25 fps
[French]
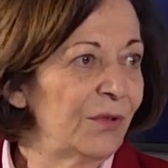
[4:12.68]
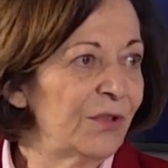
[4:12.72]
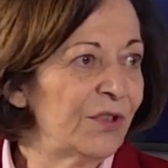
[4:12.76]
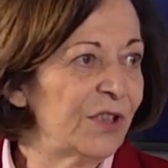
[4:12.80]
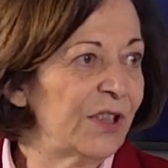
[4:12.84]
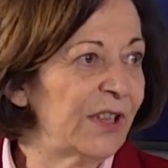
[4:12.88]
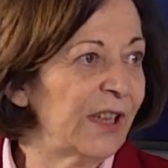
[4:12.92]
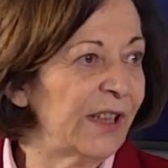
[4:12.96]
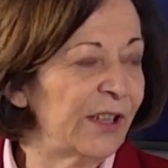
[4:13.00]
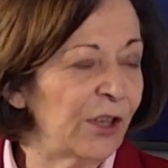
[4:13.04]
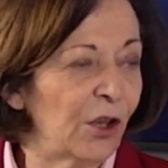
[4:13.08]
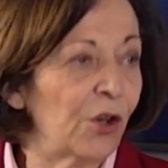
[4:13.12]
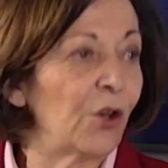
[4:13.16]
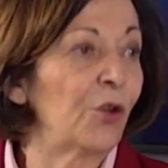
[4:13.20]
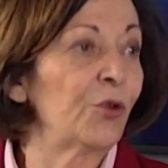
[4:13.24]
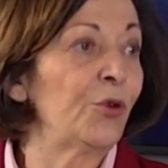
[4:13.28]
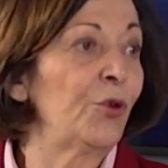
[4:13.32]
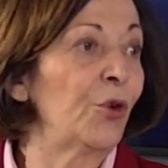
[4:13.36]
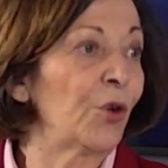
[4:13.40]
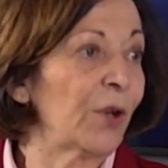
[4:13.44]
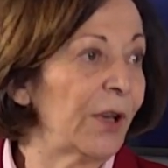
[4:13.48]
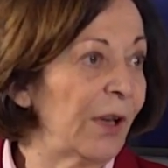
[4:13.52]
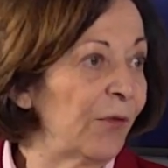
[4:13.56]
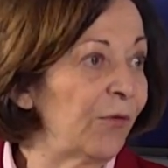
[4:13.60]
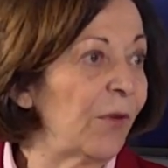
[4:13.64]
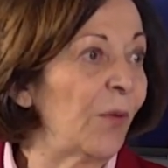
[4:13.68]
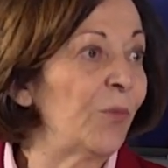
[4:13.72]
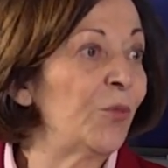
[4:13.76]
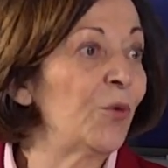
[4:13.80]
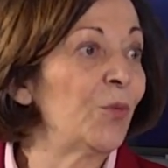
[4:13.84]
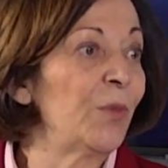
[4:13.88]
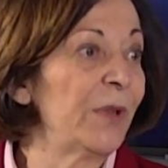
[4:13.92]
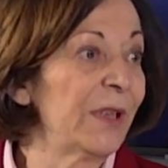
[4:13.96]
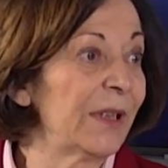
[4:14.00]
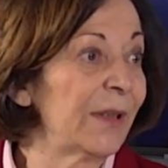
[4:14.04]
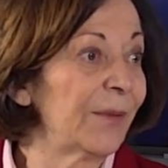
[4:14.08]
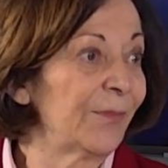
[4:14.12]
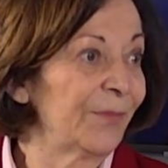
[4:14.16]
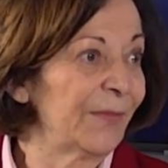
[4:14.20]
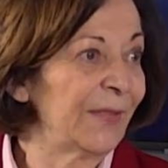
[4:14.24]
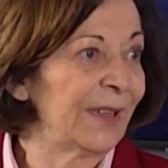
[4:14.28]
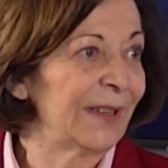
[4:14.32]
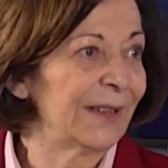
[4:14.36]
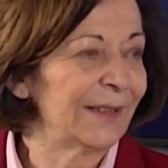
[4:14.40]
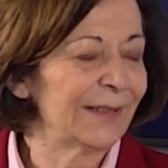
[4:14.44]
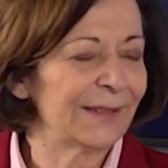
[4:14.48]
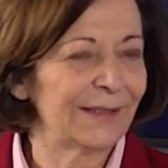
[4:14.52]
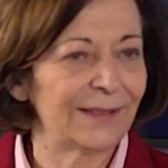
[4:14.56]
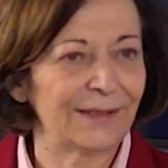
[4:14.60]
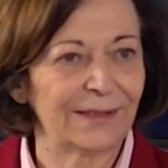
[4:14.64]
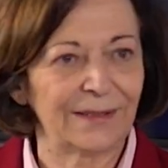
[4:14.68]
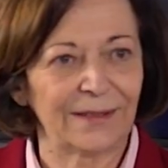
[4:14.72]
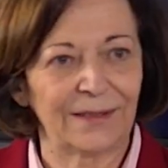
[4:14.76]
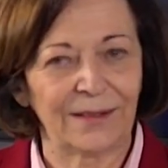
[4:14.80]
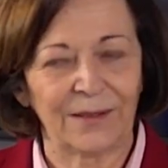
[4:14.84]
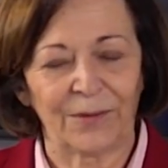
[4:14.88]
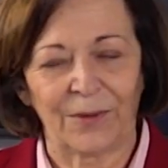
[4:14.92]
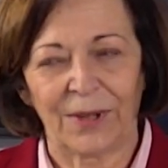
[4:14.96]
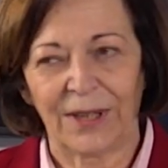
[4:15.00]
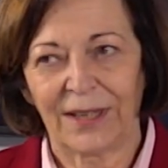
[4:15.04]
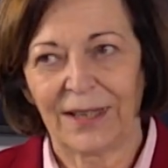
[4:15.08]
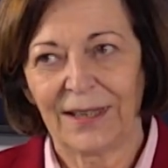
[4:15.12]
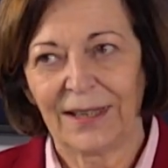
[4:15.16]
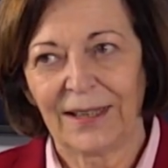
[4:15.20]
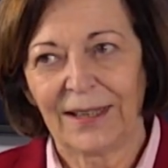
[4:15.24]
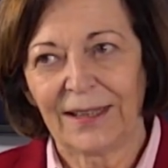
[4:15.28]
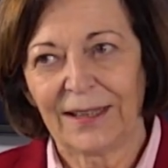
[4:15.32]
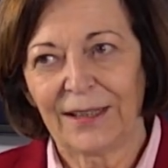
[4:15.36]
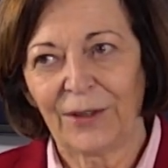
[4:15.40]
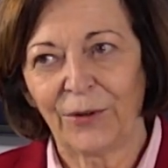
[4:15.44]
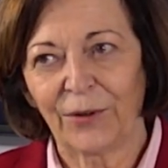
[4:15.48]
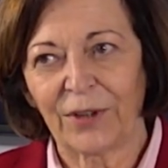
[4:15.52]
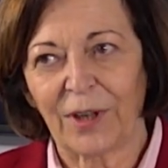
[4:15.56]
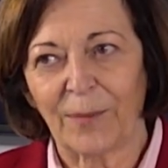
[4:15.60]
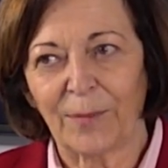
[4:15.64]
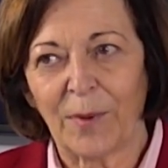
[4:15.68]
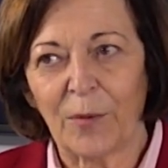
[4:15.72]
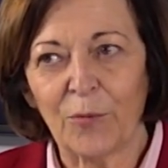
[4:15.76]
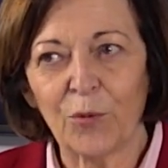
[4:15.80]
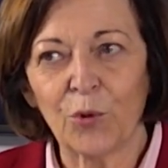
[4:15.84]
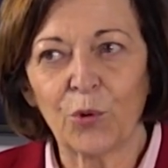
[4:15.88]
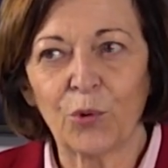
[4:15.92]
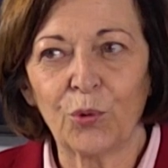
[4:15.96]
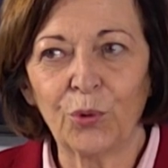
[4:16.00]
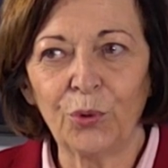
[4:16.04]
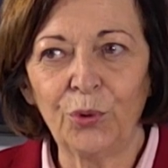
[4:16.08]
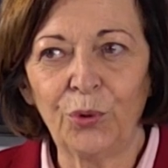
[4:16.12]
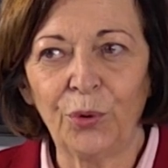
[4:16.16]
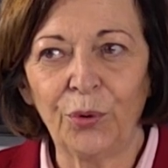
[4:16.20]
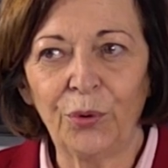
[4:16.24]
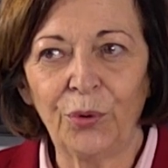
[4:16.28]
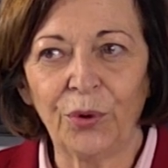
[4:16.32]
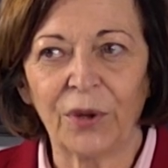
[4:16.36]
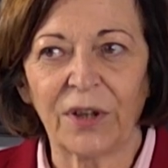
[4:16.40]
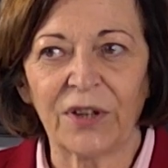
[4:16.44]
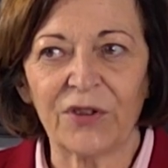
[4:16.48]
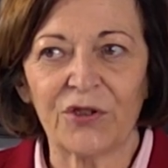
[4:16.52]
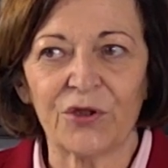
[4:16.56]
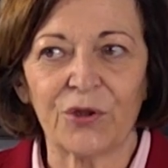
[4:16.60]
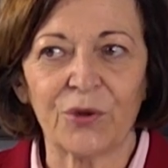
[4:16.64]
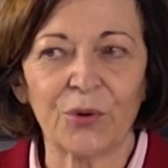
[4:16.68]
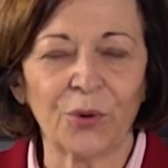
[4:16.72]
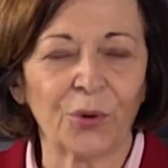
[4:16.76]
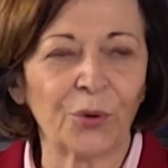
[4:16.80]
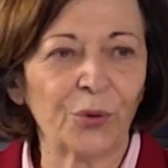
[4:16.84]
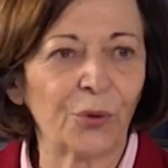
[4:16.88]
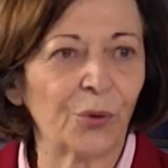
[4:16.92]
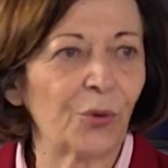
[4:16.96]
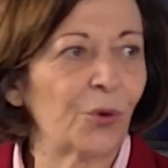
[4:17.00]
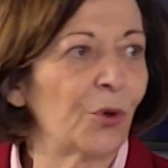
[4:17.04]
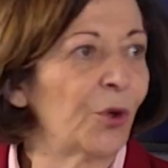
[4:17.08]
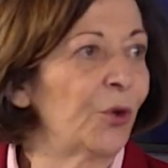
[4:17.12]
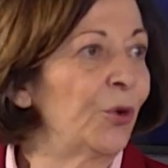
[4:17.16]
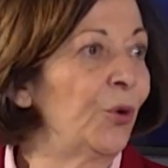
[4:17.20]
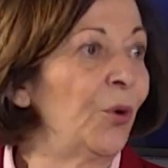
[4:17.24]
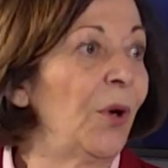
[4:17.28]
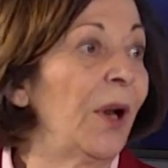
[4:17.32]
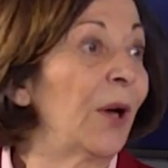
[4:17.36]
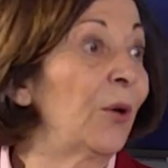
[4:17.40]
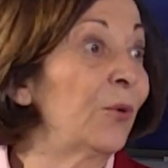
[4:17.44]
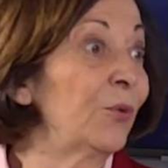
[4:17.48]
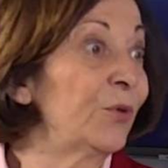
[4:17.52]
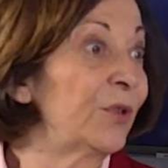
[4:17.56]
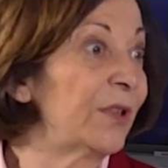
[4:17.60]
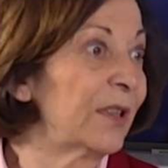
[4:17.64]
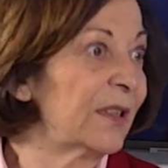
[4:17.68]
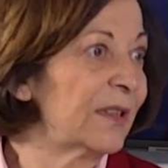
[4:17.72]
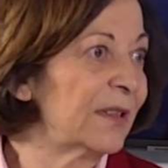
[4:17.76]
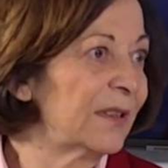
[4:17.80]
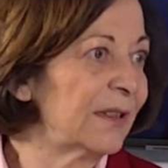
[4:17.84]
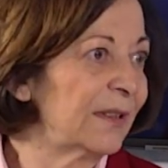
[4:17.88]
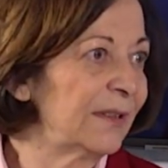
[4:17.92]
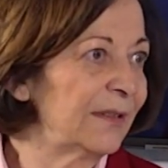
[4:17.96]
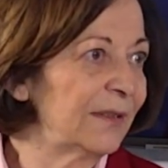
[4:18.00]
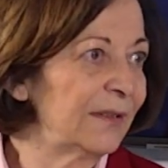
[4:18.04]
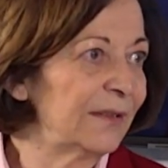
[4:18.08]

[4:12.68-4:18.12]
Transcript: C'est-à-dire en dehors de la voie publique. Mm-hmm. voilà. Donc il n'y a pas beaucoup de, questions de code de la route. Hein,